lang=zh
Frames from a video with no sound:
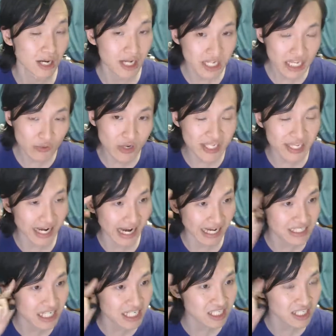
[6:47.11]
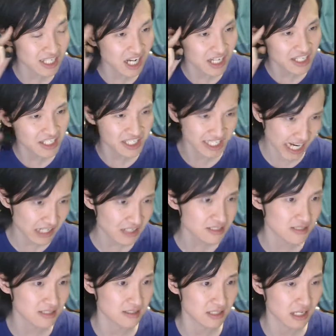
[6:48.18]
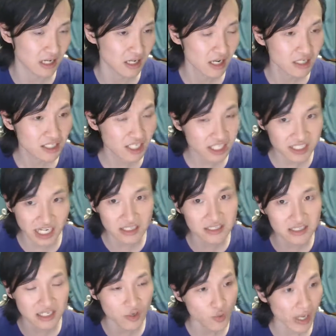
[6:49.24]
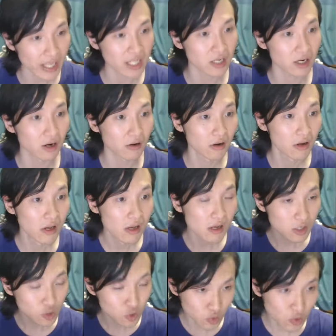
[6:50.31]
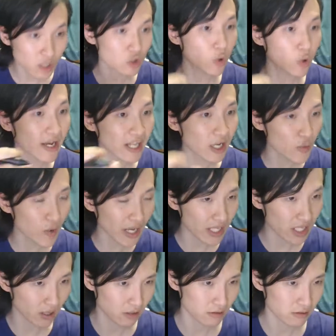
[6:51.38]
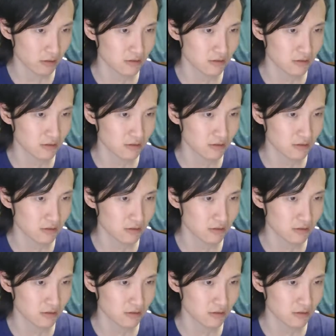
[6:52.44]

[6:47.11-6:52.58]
因为你还在一个很僵死的这个僵死的源头。如果推到源头，